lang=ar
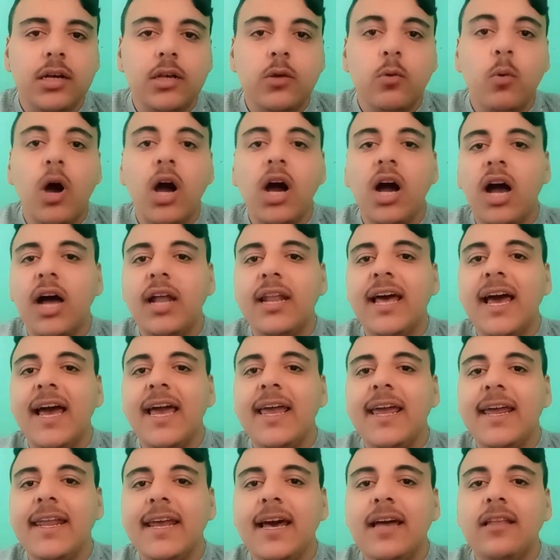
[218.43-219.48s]
يوقع
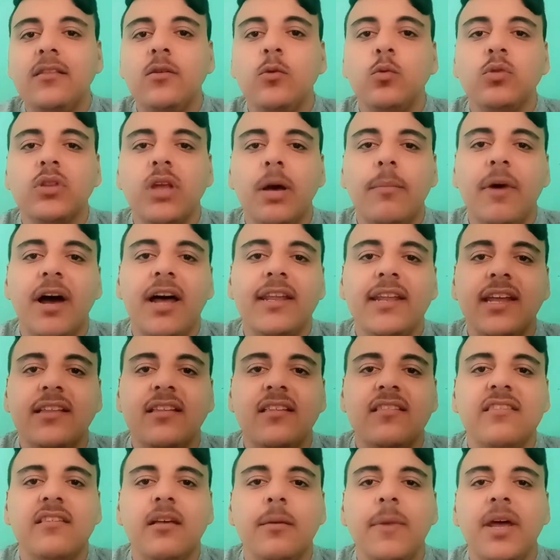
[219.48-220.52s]
لاي نادي وطبعا
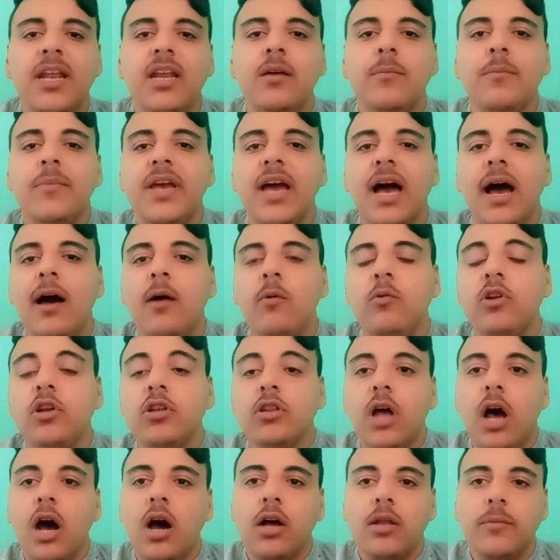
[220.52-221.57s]
نادي الزمالك بيحاول
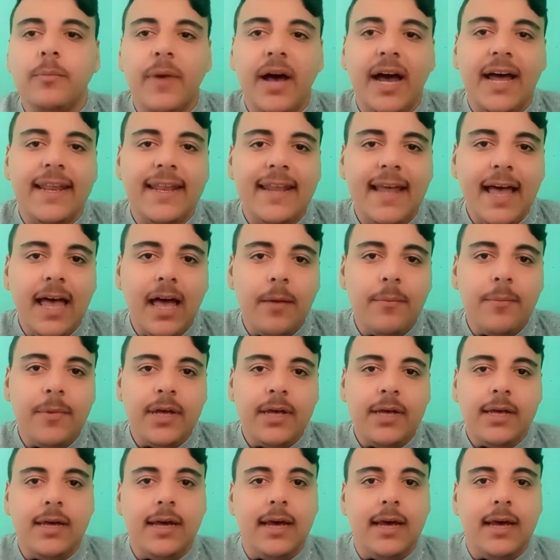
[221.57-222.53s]
يتعاقد مع اللاعب